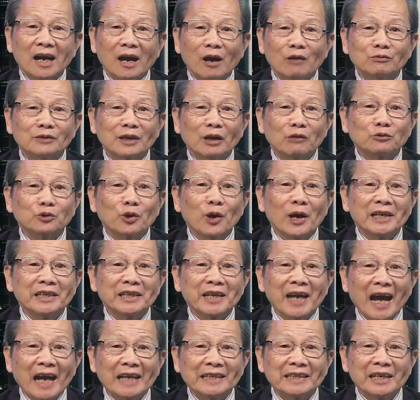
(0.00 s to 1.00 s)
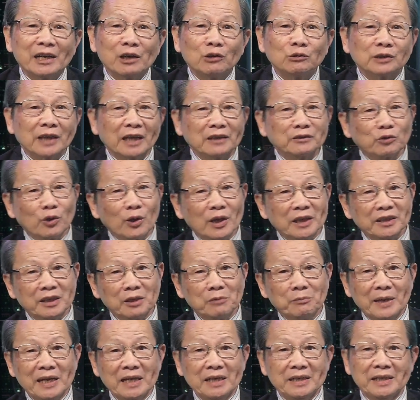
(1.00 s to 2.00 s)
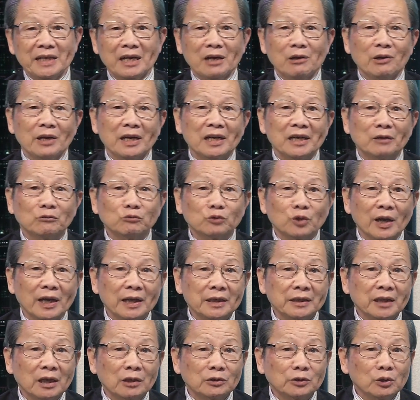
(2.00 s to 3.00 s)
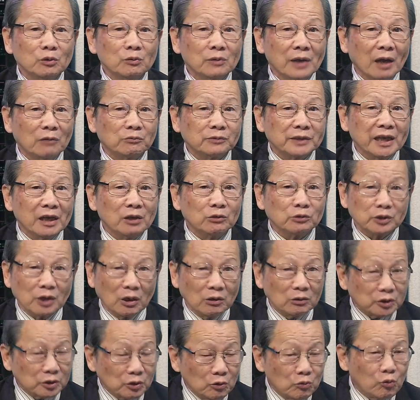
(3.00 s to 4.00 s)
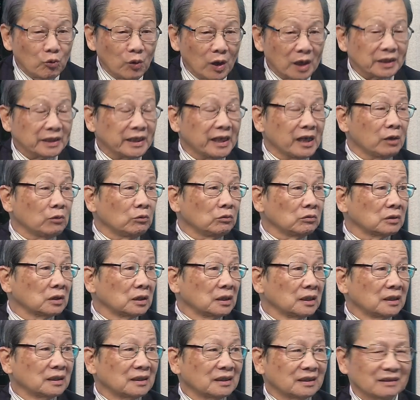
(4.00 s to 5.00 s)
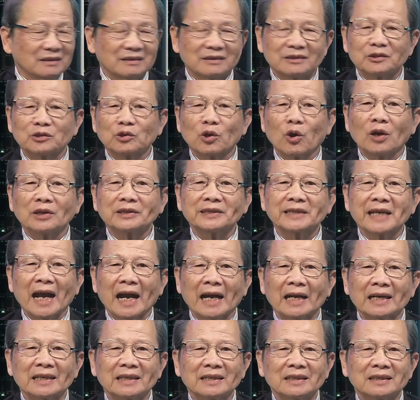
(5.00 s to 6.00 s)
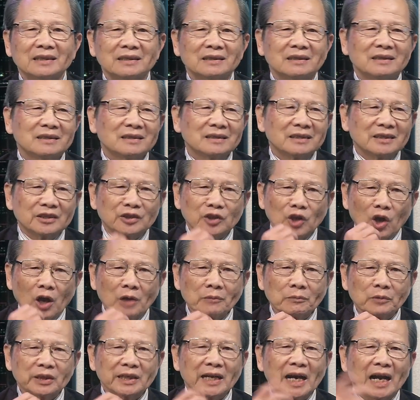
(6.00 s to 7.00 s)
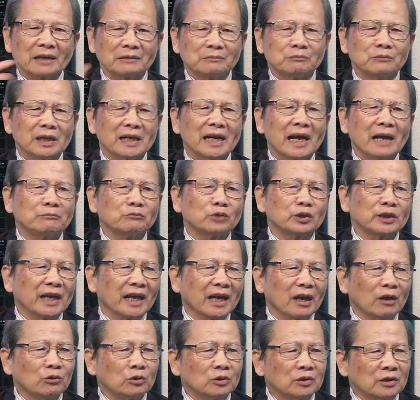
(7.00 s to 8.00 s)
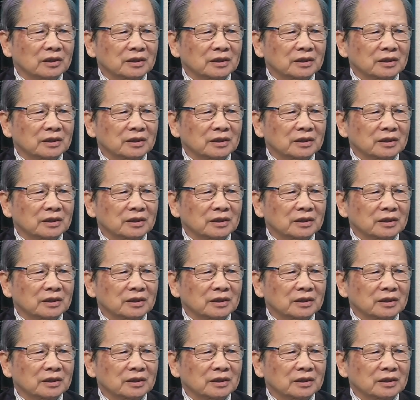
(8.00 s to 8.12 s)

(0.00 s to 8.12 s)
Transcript: ông đóng thuế cho ai nhiều đánh thuế cho mỹ nhiều hay đóng thuế cho trung cộng nhiều cho trung quốc nhiều rõ ràng nói một đằng mà làm một nẻo